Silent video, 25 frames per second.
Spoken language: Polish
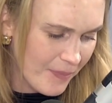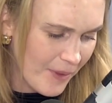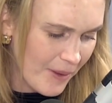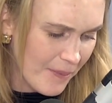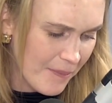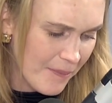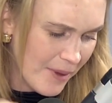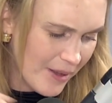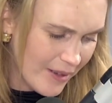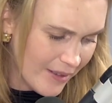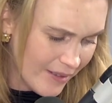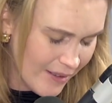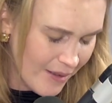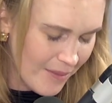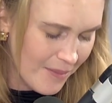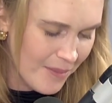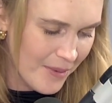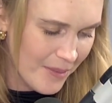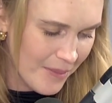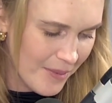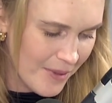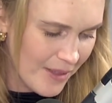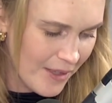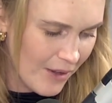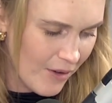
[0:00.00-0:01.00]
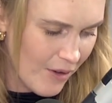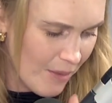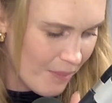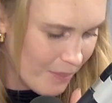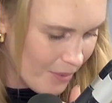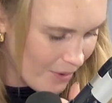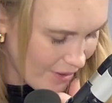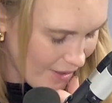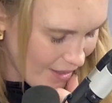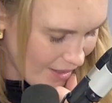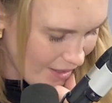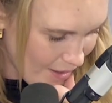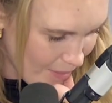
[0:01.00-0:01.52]
y, bardziej bym chciała
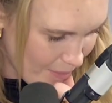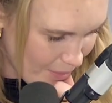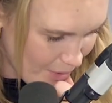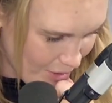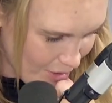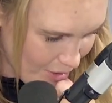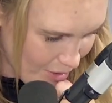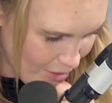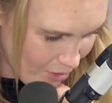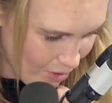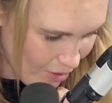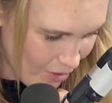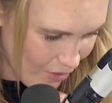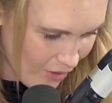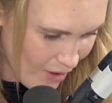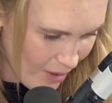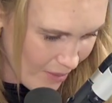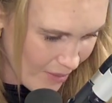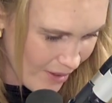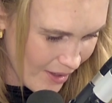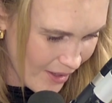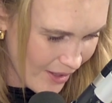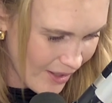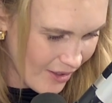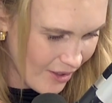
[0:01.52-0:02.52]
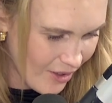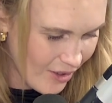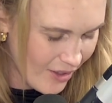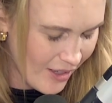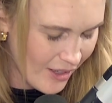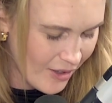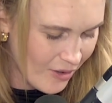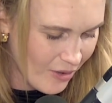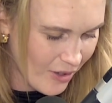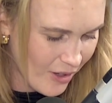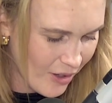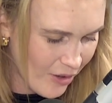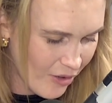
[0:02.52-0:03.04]
poznać na początku twoją historię,
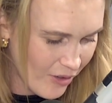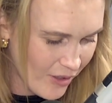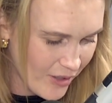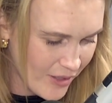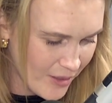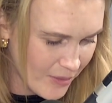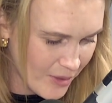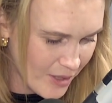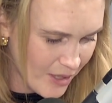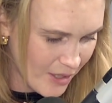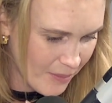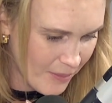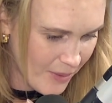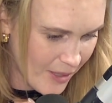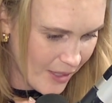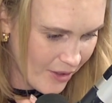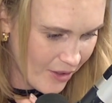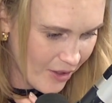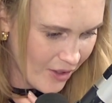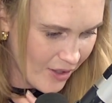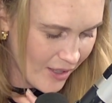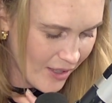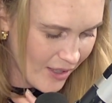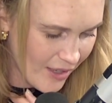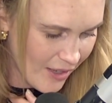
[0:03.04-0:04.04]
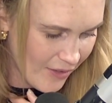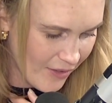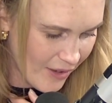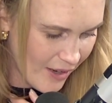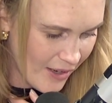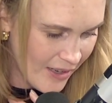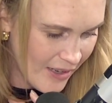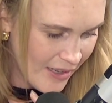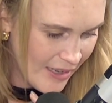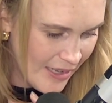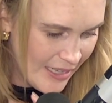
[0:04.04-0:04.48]
która uważam, że jest bardzo ciekawa